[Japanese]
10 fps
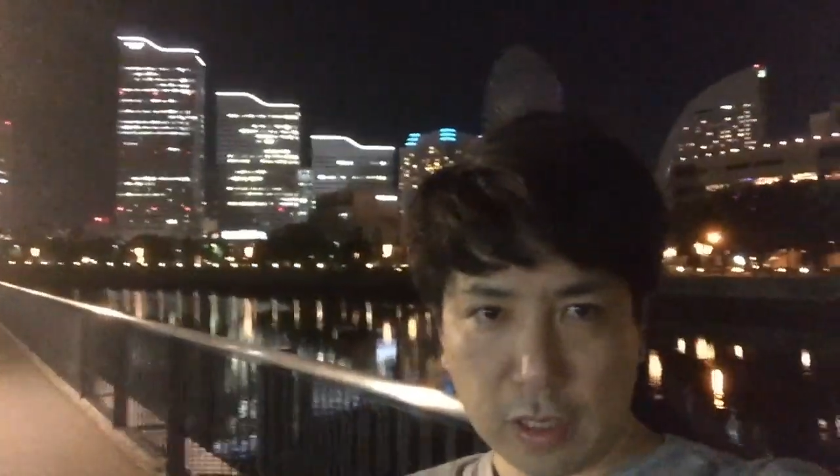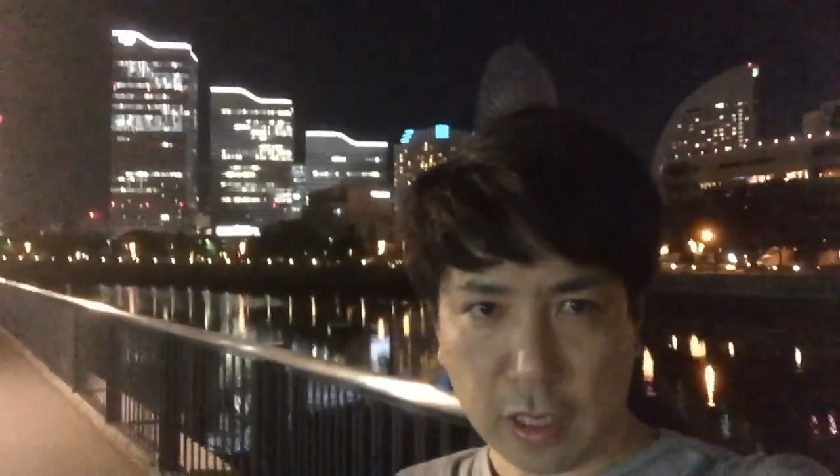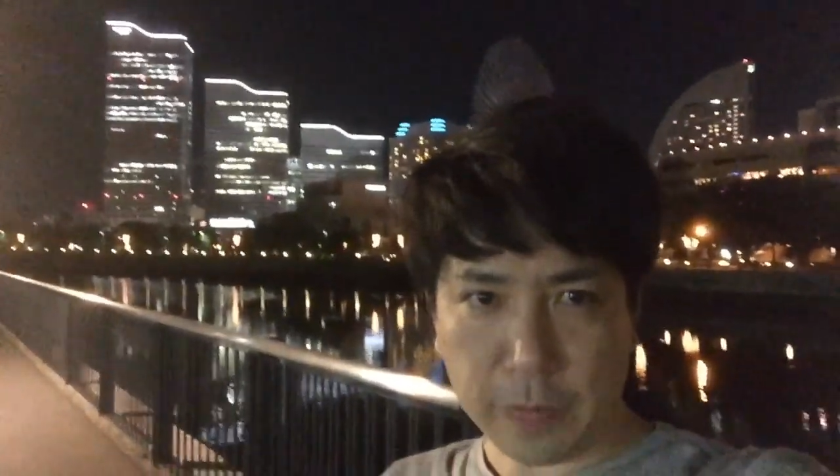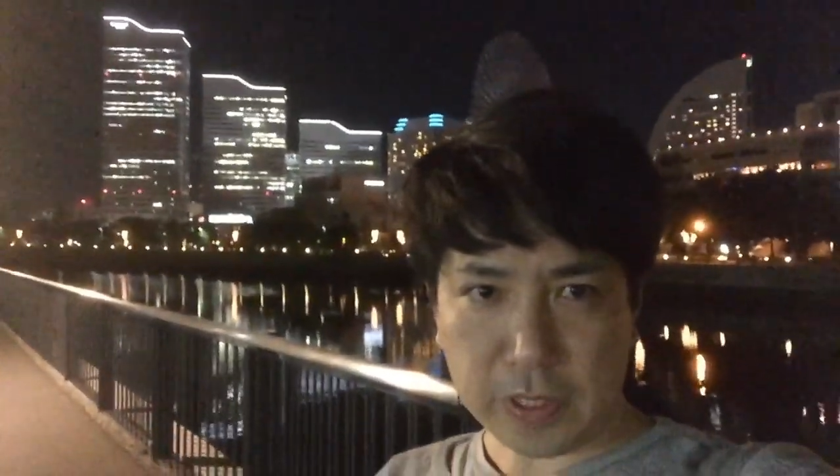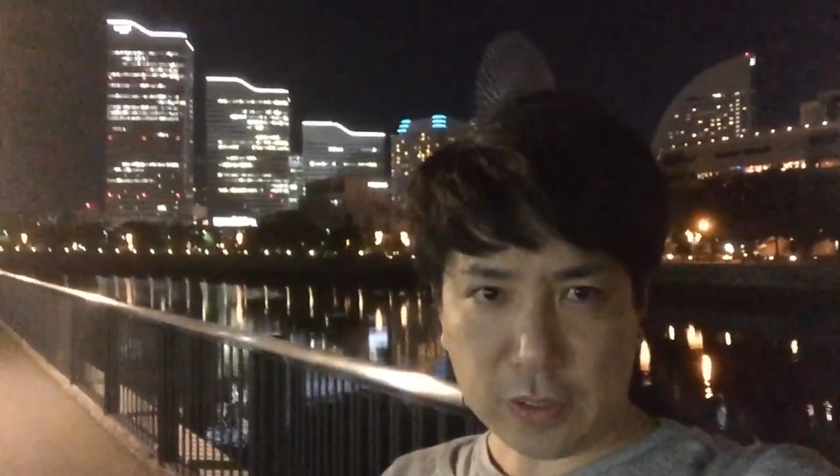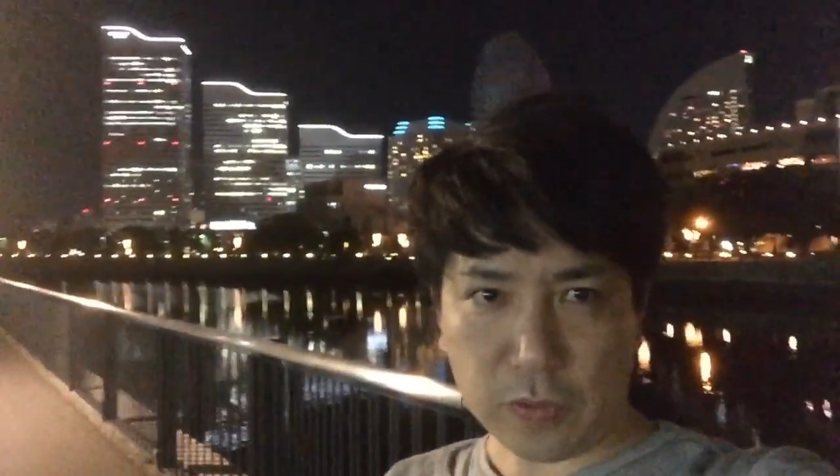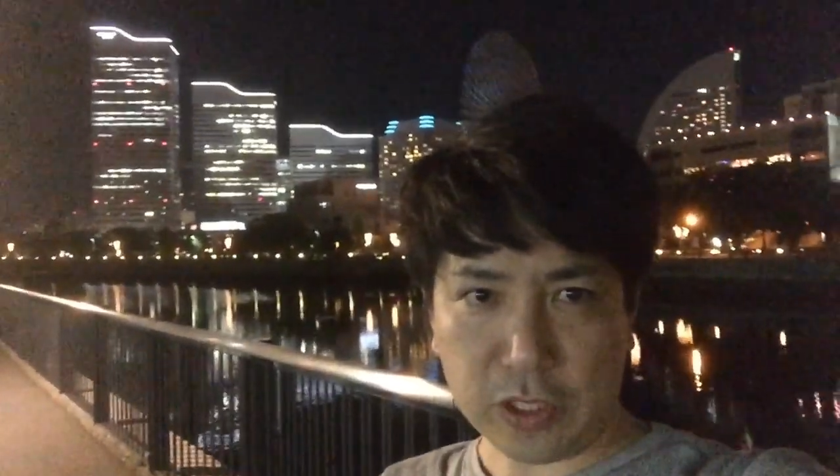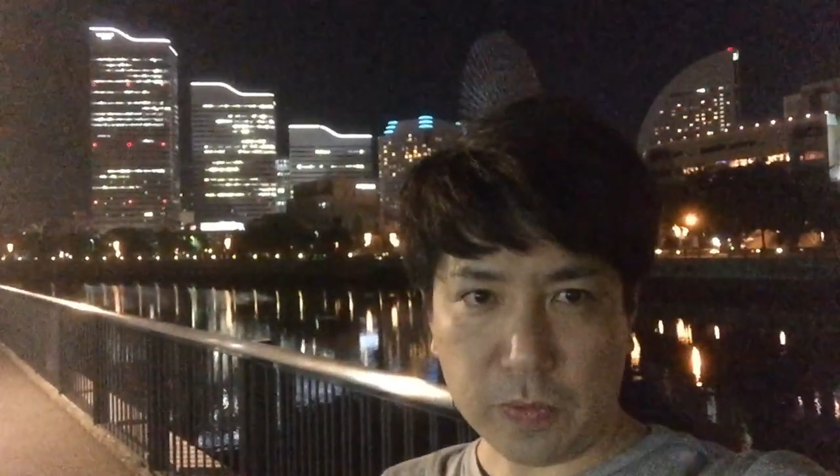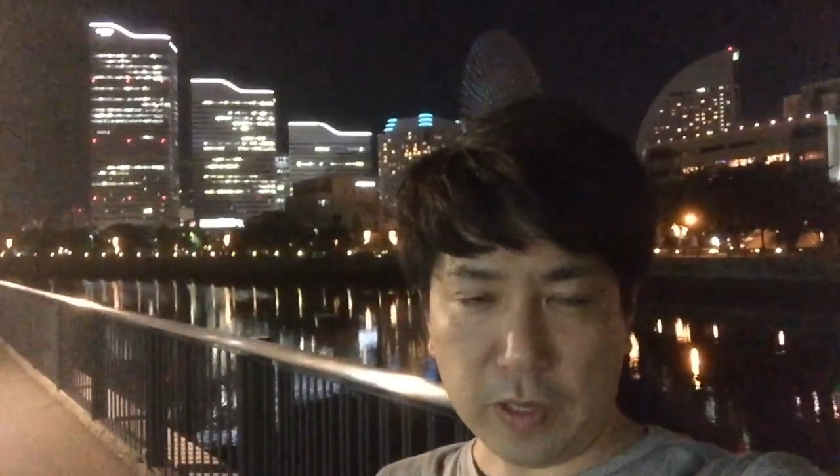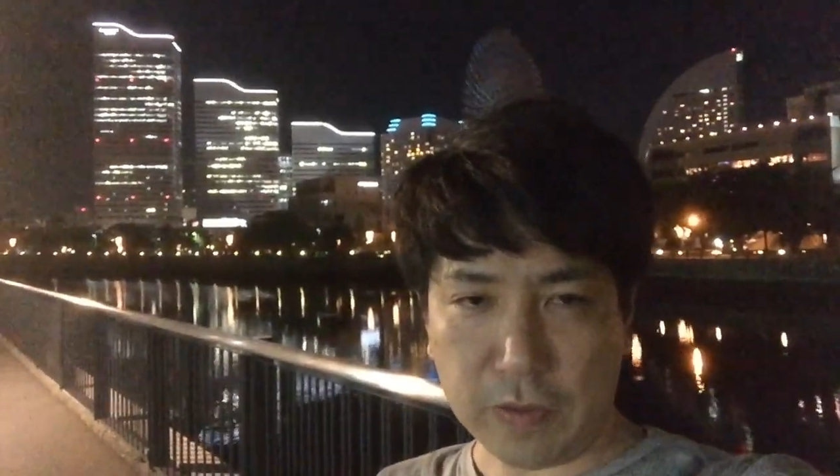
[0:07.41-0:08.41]
はい、皆さんこん
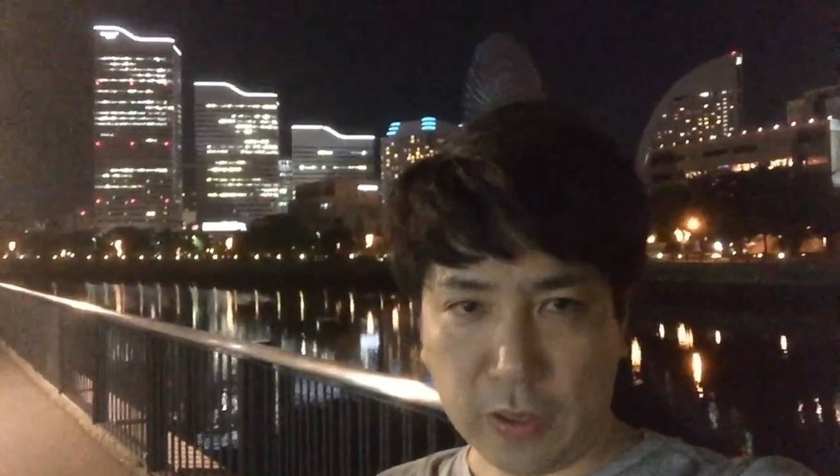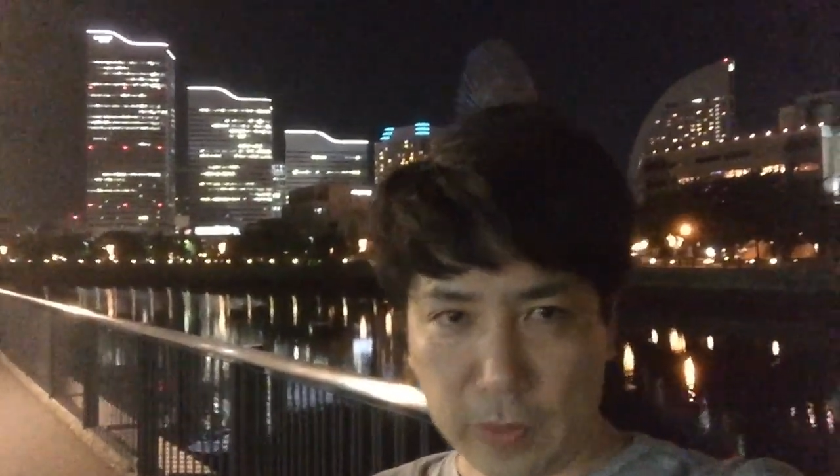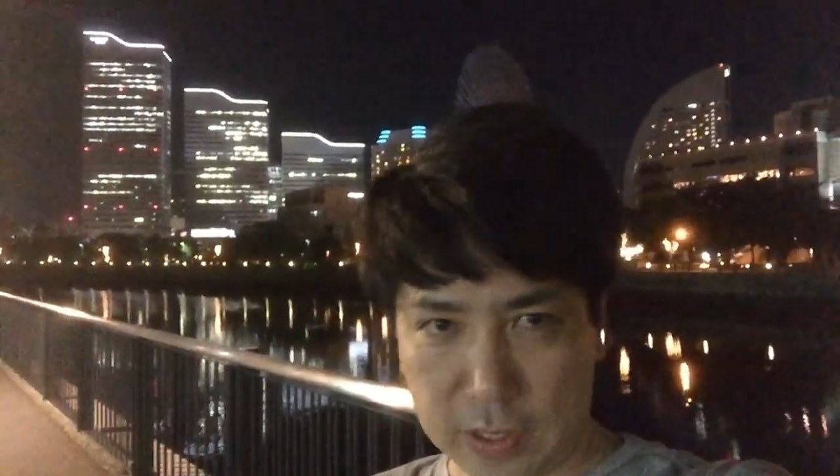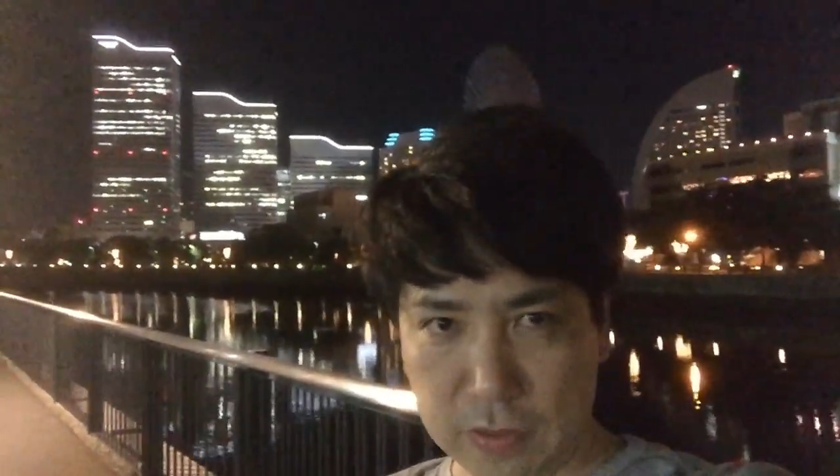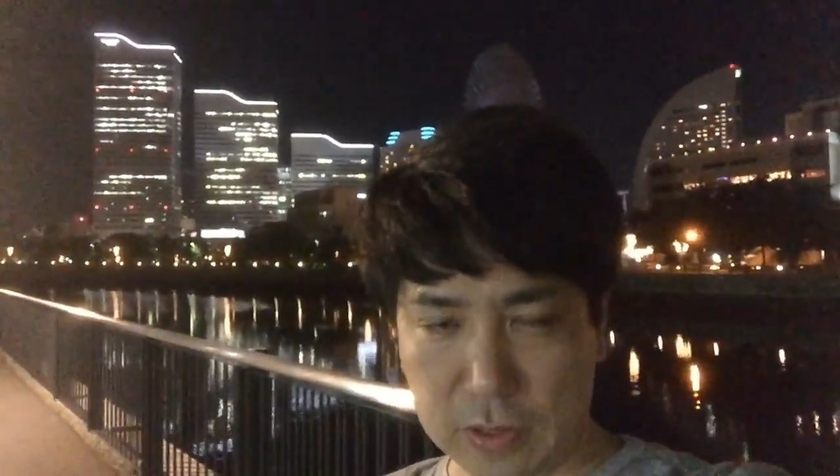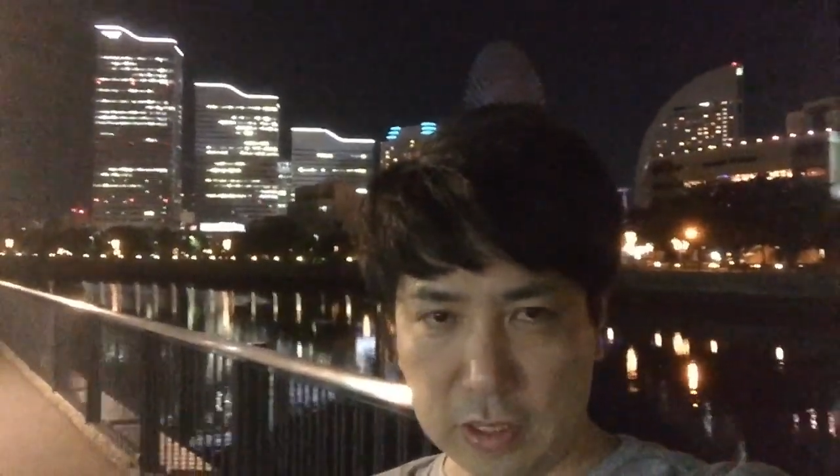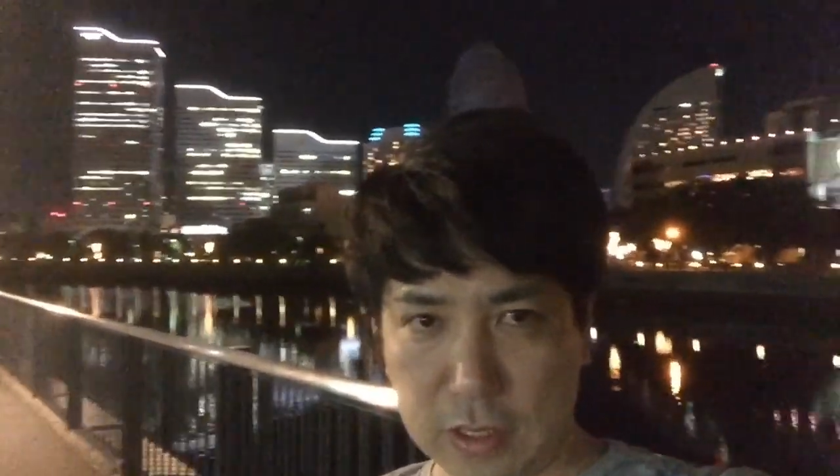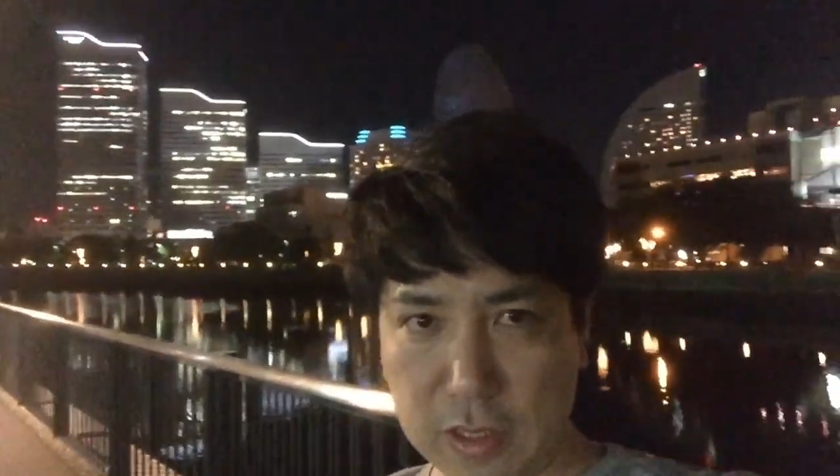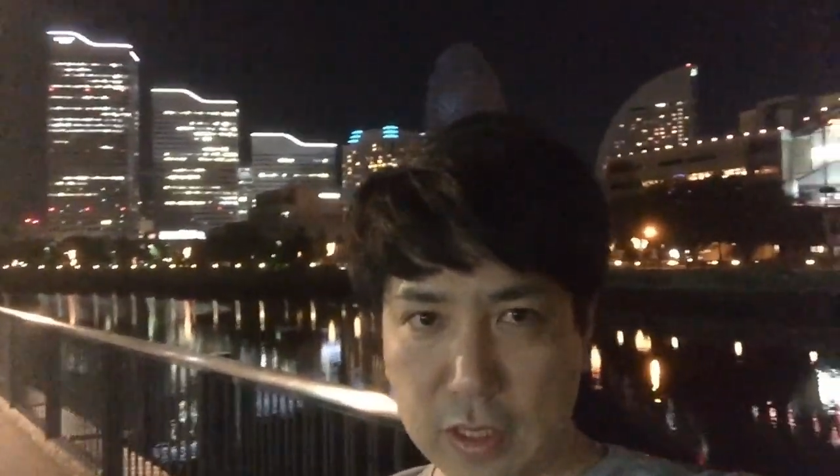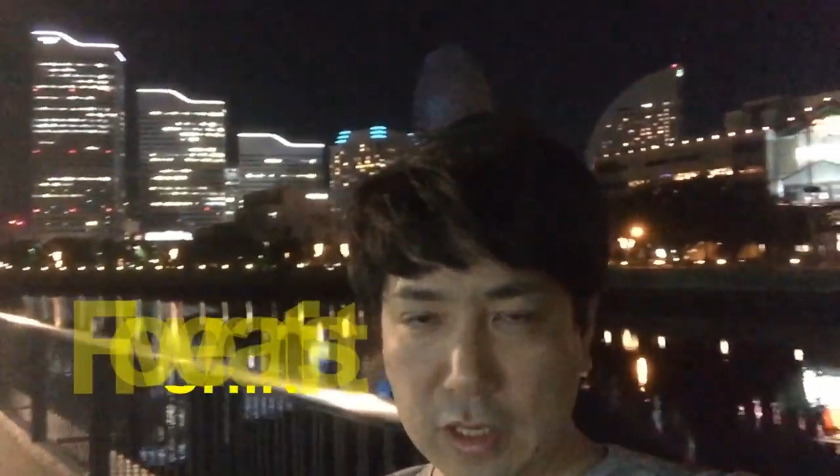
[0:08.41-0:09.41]
にちは。ラバーキスシン
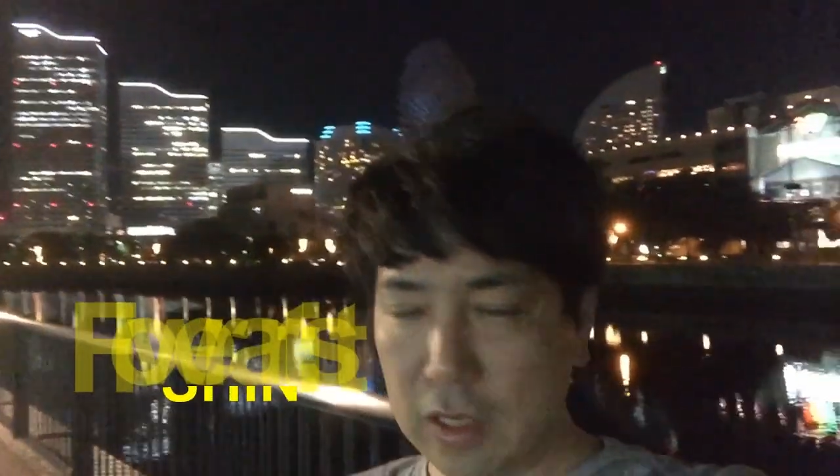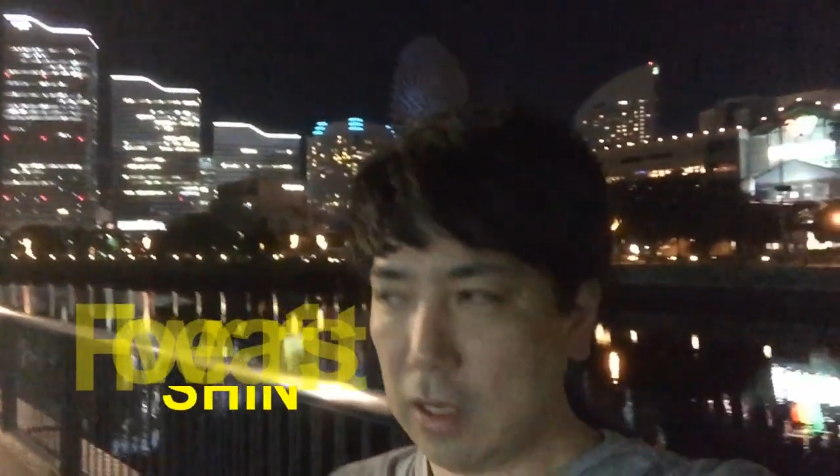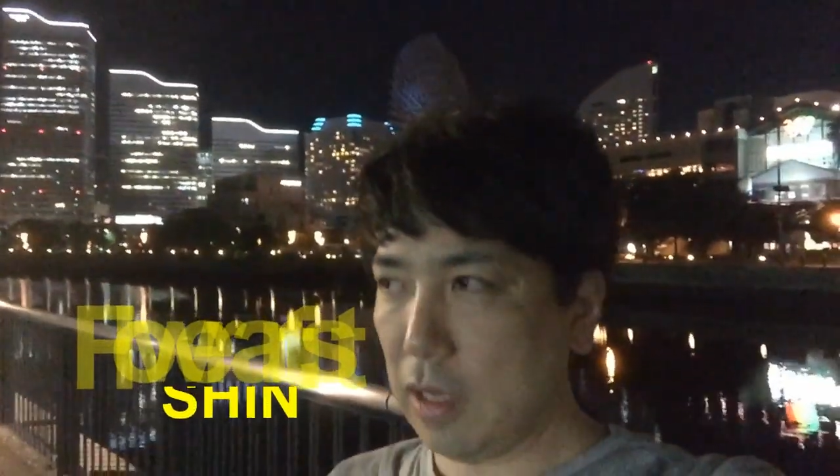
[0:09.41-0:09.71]
です。